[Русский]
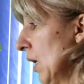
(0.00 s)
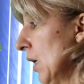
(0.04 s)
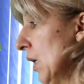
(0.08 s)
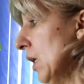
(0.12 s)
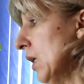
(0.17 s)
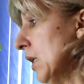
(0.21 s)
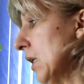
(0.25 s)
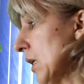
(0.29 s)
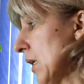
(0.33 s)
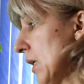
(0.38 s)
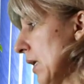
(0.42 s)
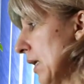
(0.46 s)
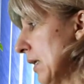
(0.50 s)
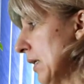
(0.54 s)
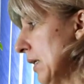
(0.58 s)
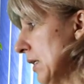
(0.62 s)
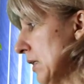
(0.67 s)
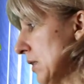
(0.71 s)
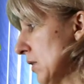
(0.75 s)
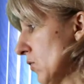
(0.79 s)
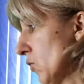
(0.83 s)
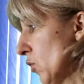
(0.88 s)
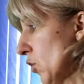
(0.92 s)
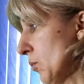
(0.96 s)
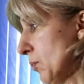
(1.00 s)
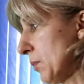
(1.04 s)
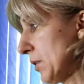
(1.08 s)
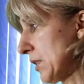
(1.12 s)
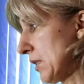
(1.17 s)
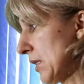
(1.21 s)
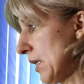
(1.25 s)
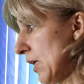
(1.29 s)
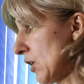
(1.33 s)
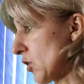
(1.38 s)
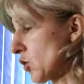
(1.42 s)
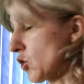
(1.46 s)
И, наконец, вот
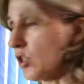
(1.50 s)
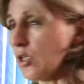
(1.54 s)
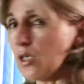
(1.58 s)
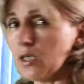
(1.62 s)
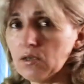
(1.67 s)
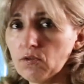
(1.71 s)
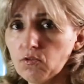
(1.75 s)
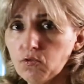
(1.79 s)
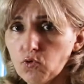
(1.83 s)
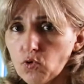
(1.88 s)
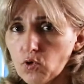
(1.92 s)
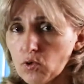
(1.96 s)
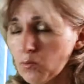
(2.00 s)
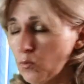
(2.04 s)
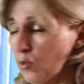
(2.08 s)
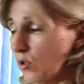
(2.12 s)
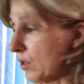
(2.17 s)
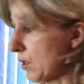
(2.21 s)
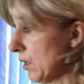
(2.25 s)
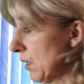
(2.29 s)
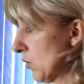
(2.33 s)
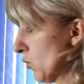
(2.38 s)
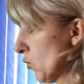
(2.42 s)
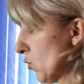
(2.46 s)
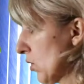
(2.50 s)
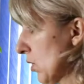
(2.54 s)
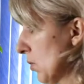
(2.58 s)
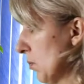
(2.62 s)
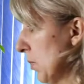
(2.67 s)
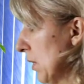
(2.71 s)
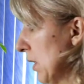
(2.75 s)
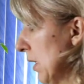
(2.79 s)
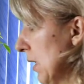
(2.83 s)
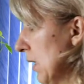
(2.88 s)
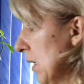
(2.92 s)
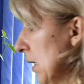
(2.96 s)
посложнее формула, которая
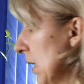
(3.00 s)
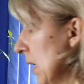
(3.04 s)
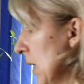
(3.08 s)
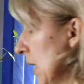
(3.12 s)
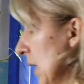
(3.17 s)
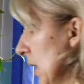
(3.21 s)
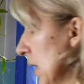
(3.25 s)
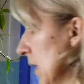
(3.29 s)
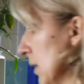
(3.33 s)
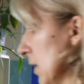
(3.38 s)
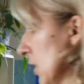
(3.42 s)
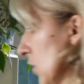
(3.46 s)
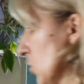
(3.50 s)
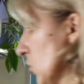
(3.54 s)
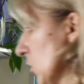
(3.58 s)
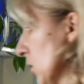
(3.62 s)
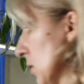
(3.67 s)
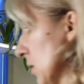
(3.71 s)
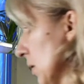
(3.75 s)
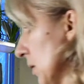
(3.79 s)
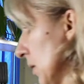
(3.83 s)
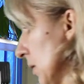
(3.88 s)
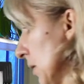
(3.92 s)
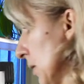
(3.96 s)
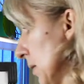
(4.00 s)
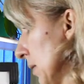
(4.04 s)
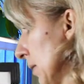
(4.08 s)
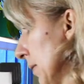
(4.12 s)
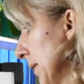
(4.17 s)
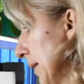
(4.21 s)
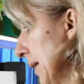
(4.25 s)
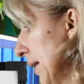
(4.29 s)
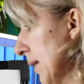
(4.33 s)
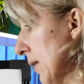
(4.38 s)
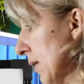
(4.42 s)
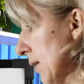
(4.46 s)
была. Значит, э,
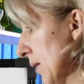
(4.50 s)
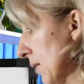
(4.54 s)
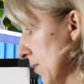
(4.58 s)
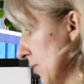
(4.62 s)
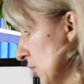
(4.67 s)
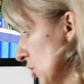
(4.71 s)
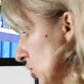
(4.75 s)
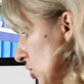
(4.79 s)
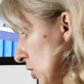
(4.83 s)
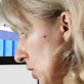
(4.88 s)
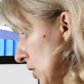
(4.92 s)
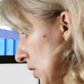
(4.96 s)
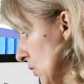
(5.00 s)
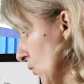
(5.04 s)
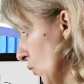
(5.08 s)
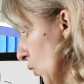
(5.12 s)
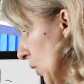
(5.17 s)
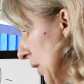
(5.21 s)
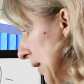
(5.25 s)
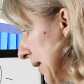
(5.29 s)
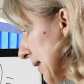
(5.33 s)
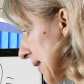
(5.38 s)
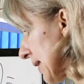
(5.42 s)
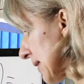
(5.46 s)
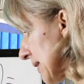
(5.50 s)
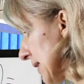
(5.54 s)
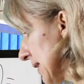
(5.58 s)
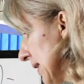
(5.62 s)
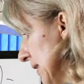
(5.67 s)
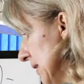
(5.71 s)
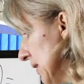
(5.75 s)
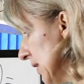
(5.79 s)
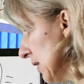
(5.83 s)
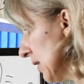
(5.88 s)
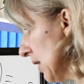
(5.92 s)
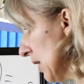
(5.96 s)
это вещество, это
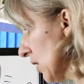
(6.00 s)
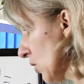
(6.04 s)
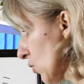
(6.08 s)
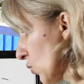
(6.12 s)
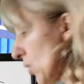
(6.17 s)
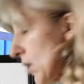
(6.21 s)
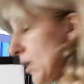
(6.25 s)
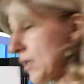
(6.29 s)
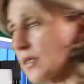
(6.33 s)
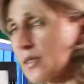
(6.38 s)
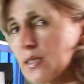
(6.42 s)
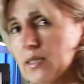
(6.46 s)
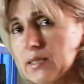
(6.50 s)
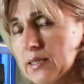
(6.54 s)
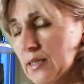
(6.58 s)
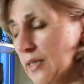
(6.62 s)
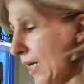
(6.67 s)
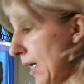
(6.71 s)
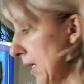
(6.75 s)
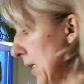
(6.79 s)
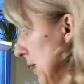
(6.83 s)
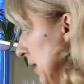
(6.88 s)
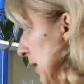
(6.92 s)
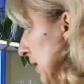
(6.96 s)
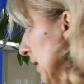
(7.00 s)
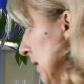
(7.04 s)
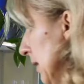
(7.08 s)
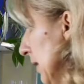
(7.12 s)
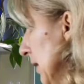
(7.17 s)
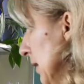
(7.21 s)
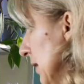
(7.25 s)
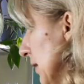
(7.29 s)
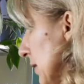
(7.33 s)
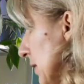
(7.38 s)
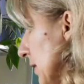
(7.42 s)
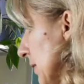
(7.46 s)
соединение у нас состоит
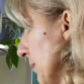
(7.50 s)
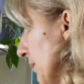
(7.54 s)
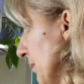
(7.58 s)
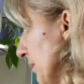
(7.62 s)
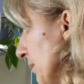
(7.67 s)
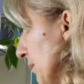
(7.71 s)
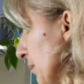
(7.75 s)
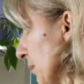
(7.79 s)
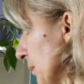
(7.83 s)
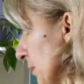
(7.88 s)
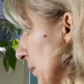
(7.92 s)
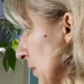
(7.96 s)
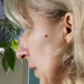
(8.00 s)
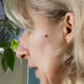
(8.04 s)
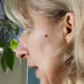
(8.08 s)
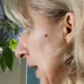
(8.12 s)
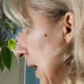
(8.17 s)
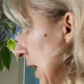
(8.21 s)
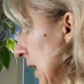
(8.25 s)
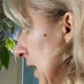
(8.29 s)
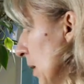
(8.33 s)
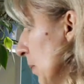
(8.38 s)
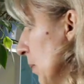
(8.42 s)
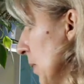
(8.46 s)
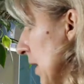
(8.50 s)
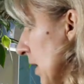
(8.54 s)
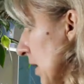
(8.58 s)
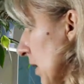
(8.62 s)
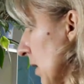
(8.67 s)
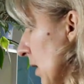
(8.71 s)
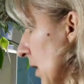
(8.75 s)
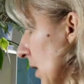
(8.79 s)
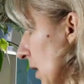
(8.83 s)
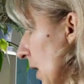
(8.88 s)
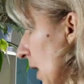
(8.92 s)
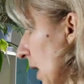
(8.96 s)
из
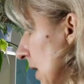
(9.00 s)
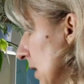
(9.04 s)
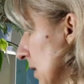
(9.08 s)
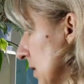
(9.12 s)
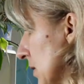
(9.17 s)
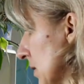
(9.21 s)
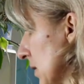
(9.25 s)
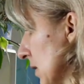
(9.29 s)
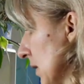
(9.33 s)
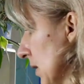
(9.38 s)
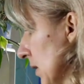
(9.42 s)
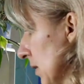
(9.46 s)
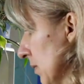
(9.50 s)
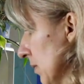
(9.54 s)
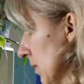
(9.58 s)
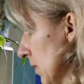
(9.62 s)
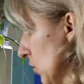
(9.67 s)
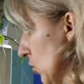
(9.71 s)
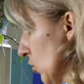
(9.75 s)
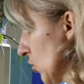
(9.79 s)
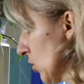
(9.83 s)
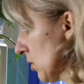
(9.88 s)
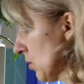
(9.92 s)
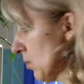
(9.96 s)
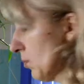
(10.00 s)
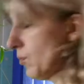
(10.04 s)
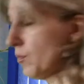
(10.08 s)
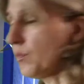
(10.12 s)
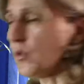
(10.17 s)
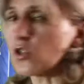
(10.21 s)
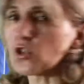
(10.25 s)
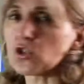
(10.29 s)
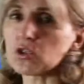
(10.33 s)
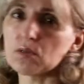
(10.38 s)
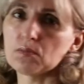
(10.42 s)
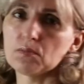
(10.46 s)
элемента кальция, значит,
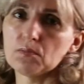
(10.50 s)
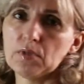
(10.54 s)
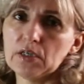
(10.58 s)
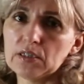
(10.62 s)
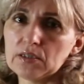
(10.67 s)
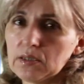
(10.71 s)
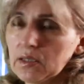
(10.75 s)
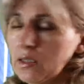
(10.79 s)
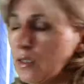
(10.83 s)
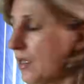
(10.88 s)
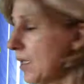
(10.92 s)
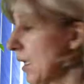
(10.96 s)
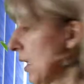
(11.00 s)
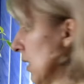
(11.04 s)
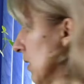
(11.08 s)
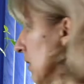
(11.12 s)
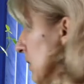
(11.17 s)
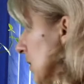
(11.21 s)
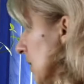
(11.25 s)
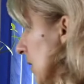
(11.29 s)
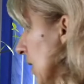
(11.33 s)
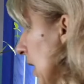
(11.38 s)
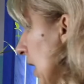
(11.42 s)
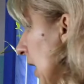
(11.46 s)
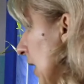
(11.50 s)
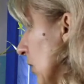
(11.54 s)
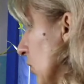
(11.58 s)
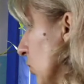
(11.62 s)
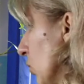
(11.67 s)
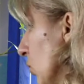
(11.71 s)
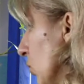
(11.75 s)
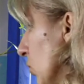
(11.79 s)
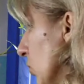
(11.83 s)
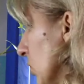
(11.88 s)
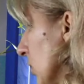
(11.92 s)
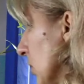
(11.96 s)
пишем, масса кальция
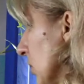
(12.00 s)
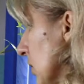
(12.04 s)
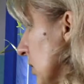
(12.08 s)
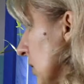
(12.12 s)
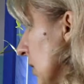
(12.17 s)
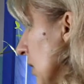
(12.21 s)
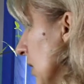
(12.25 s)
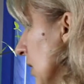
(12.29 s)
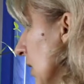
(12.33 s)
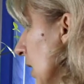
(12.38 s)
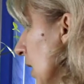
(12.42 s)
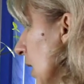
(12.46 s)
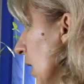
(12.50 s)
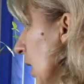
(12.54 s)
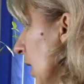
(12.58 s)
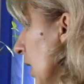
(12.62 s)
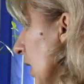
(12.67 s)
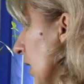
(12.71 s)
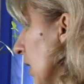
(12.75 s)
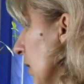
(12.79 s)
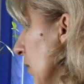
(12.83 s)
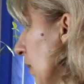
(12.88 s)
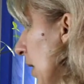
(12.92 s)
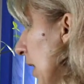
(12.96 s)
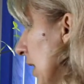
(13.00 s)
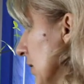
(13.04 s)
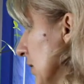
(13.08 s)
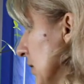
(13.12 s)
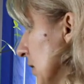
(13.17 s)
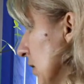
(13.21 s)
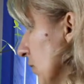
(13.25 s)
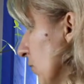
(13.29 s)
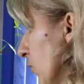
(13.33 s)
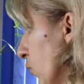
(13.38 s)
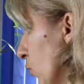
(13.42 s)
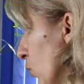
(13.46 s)
относится к
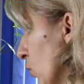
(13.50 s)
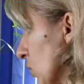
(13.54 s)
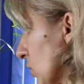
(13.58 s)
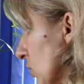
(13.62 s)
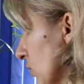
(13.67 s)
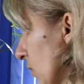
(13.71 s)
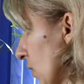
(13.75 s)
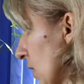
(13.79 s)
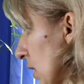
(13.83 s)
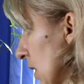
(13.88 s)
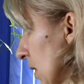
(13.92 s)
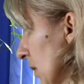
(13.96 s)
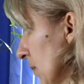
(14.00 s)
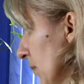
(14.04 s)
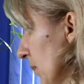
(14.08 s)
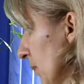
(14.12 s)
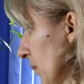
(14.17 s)
массе фосфора